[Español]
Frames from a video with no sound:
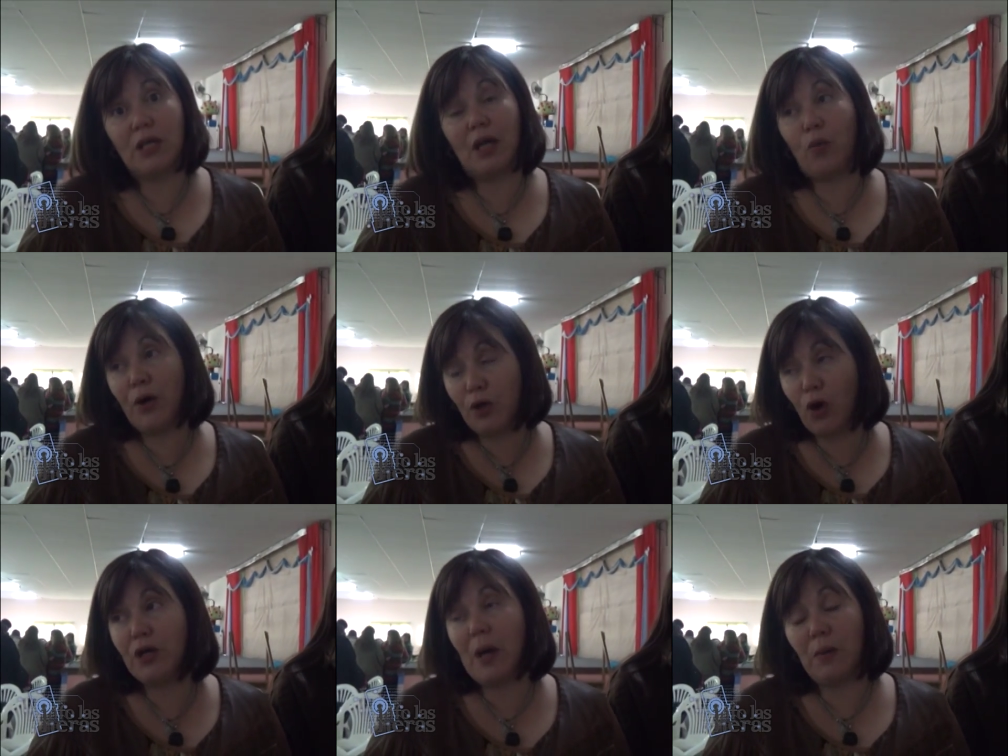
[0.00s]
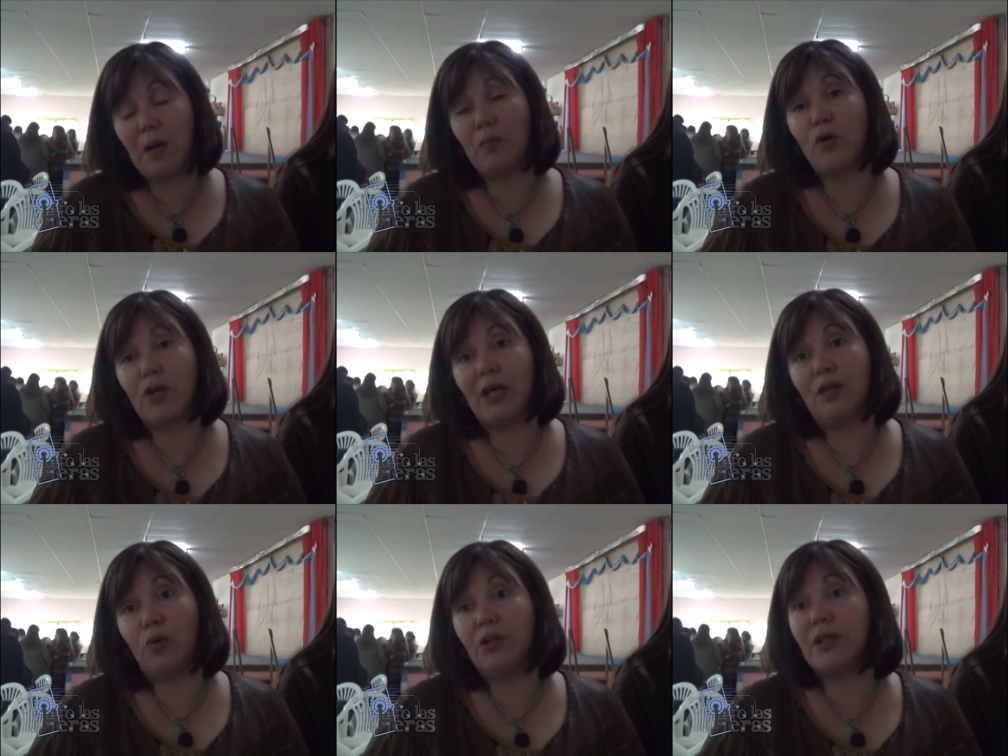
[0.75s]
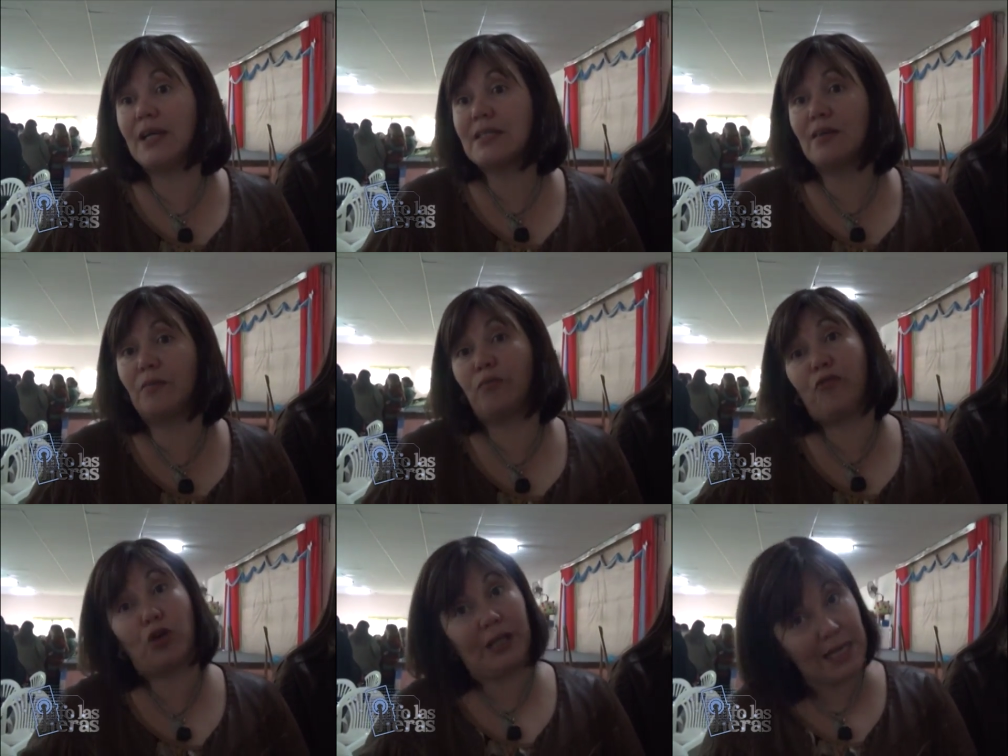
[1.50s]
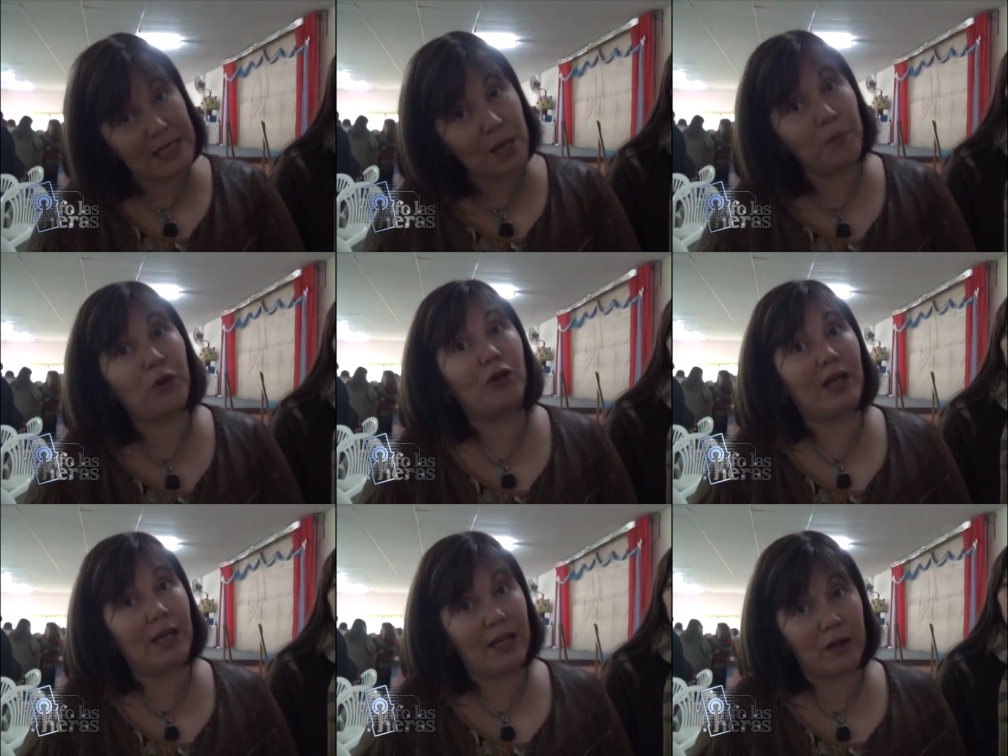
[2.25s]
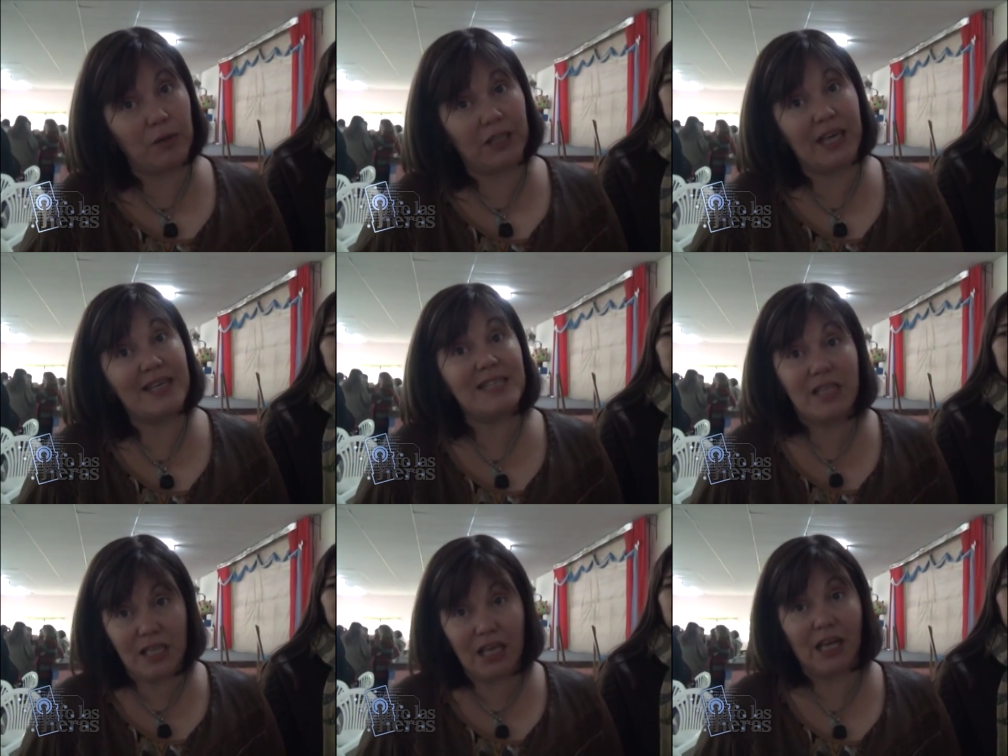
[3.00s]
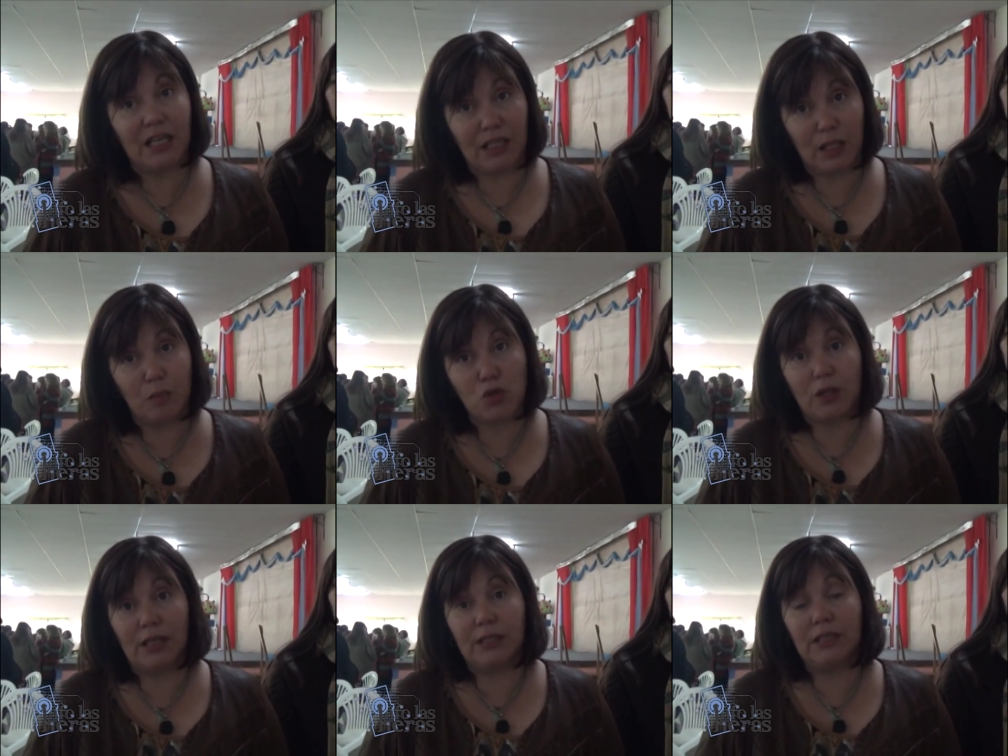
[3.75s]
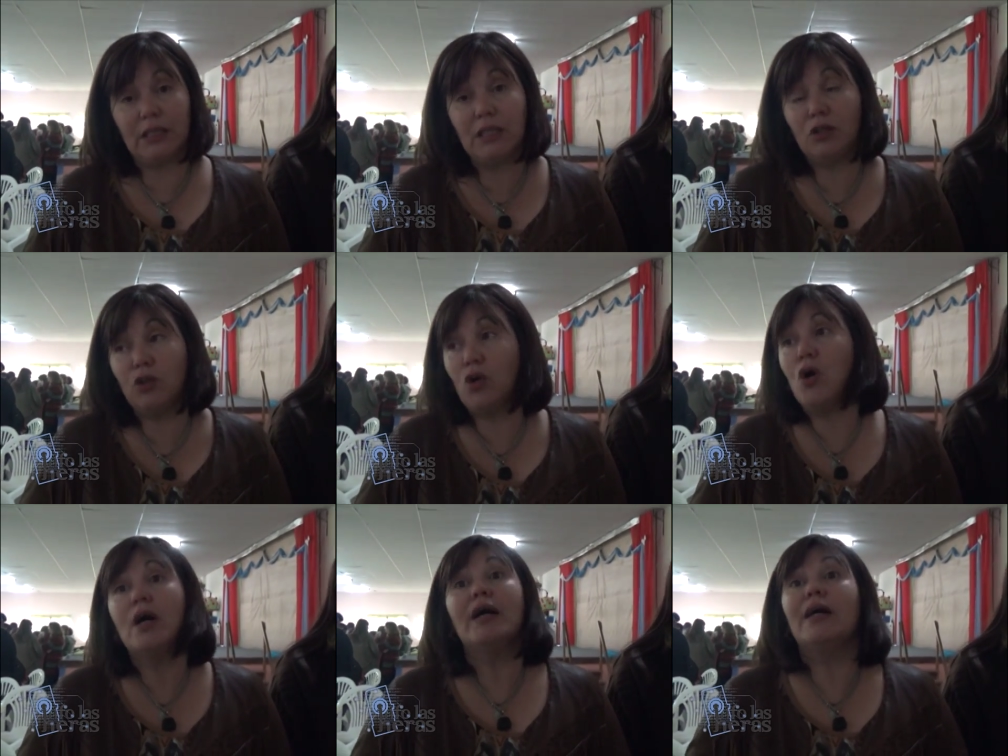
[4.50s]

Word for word: Y bueno, hoy hablamos de, nuestras fortalezas, pero desde de debilidades serias que tenemos en el distrito,